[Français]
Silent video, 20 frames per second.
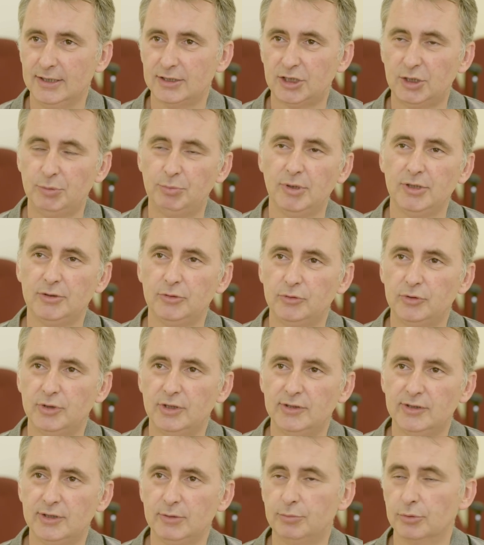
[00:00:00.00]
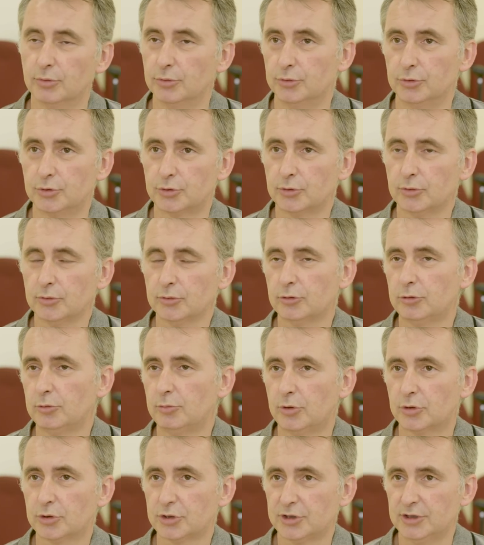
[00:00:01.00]
qui peut être utilisée pour deux choses, le
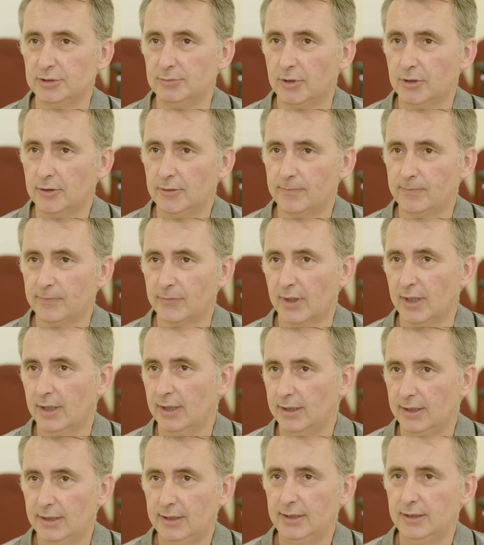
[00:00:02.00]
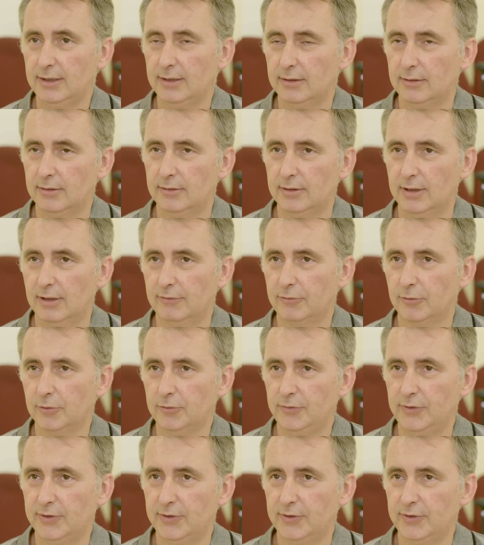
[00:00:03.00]
blanchiment et euh, la fraude